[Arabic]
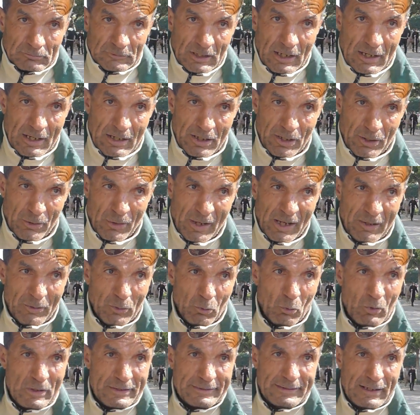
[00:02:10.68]
ها هو
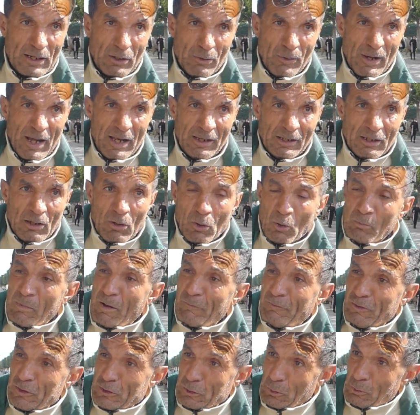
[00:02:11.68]
والتوا
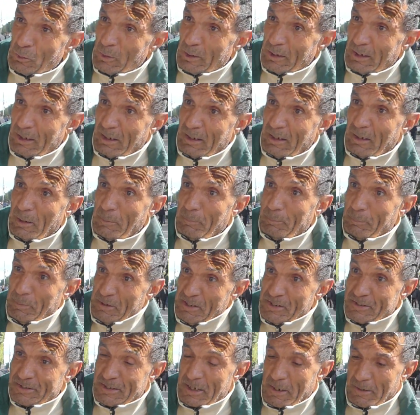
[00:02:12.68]
ما فيش
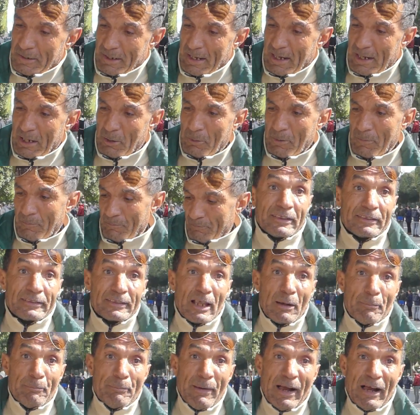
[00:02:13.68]
بيسه ها هو
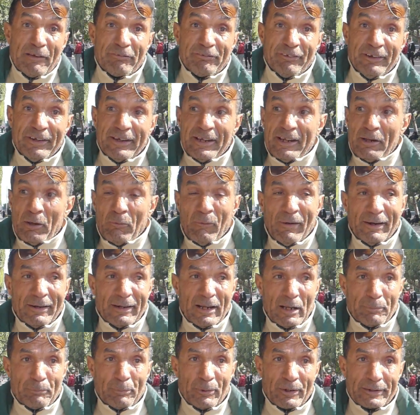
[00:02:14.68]
تبع فيه
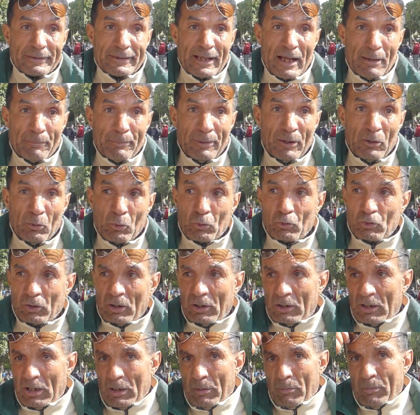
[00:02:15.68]
ورا البورتابل
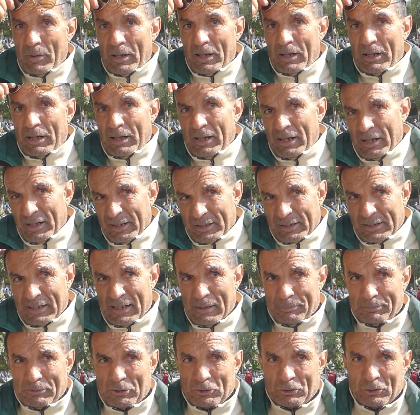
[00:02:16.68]
وصل
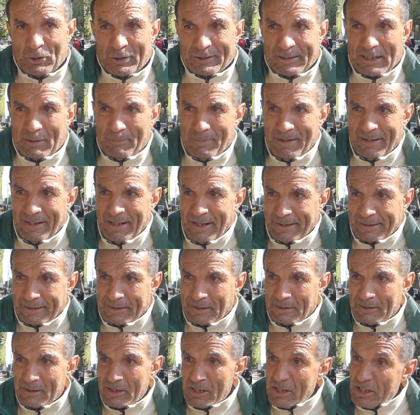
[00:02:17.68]
لكابت الشرطه عمل
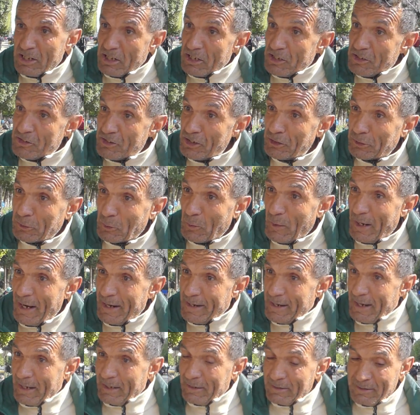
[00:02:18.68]
لك جيتو
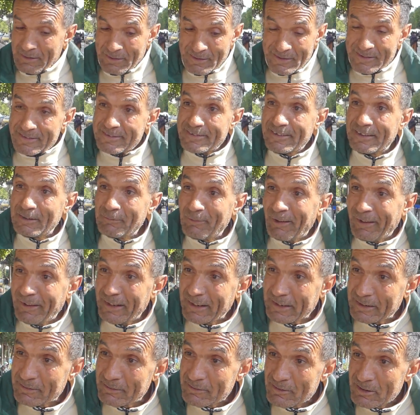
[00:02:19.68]
انا السلام
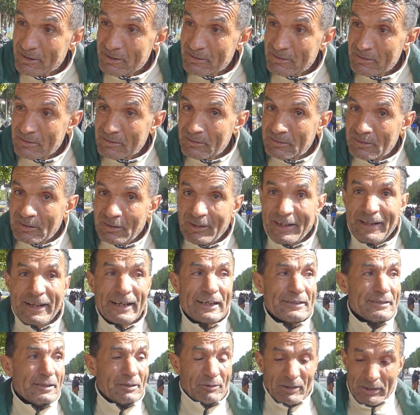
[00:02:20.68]
عليكم
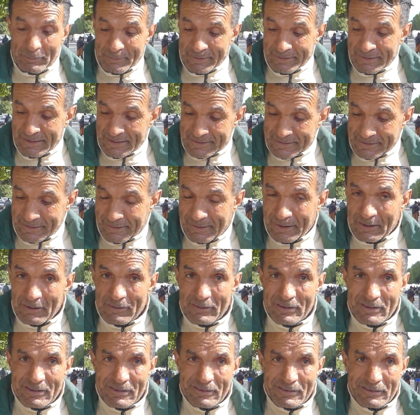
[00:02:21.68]
عليك قريب قداش هذا
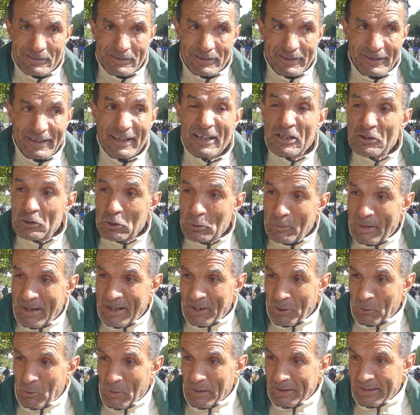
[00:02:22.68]
خلي سمعه
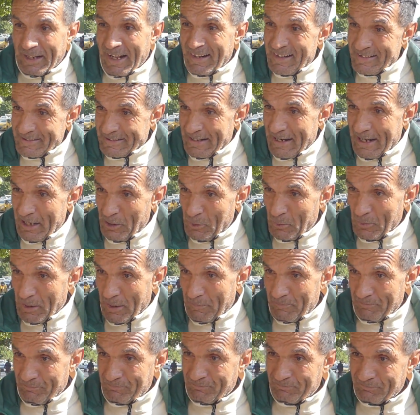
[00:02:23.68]
على روحك هذه الساعه الاولى
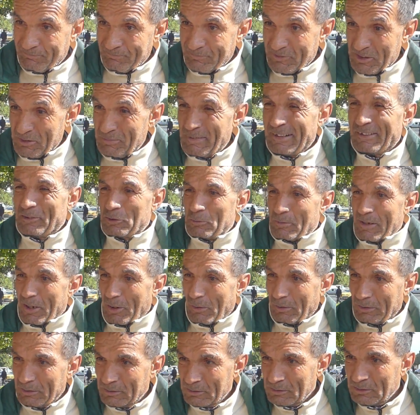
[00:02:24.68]
بعد صباح
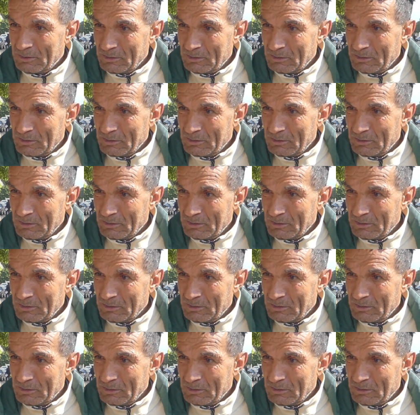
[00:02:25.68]
الرحمه